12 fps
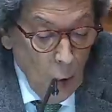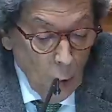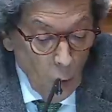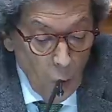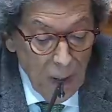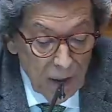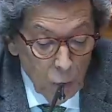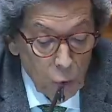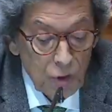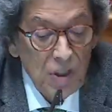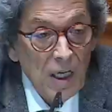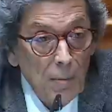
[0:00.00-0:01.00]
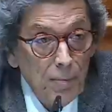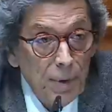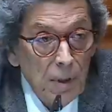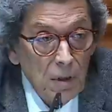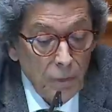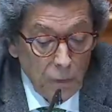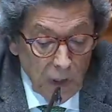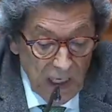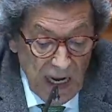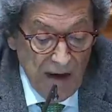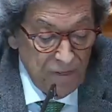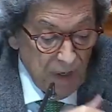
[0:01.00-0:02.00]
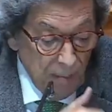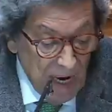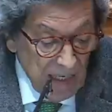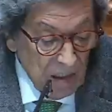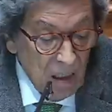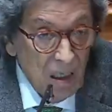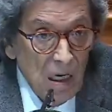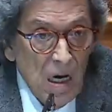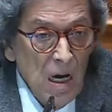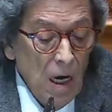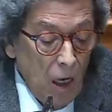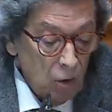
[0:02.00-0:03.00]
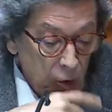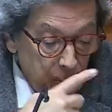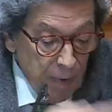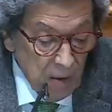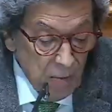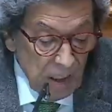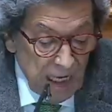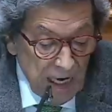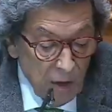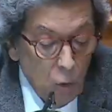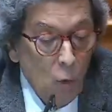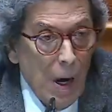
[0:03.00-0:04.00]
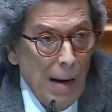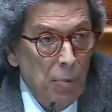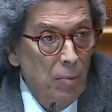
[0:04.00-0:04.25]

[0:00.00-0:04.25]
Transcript: roubando-os sempre que forem à farmácia, ao supermercado ou à